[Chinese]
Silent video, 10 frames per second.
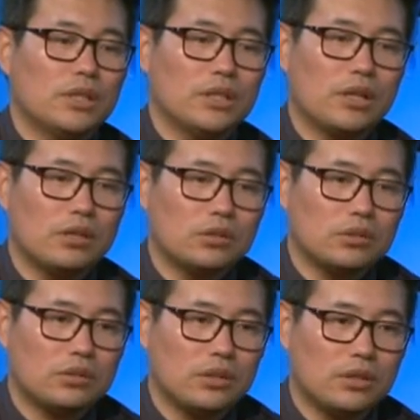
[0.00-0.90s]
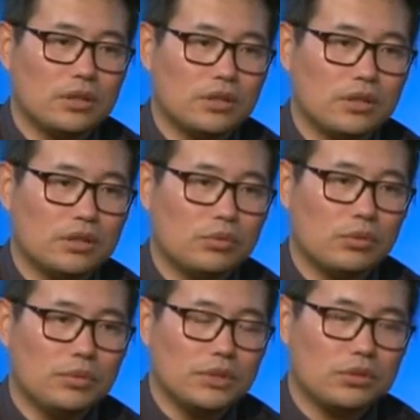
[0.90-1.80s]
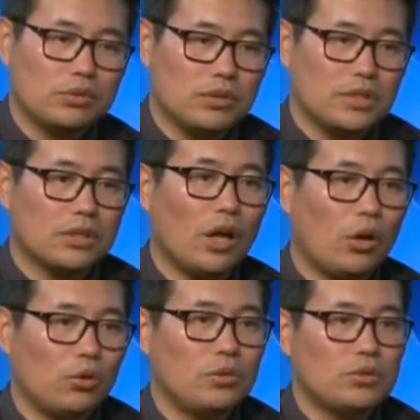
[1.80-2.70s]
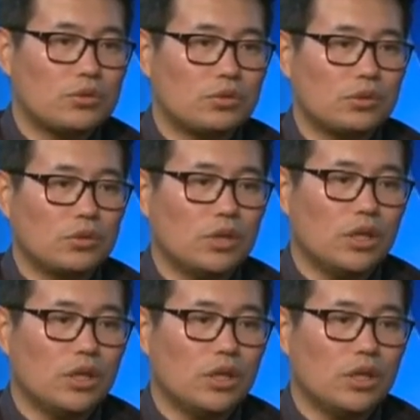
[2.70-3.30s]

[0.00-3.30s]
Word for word: 然后呃我们就有一些讨论说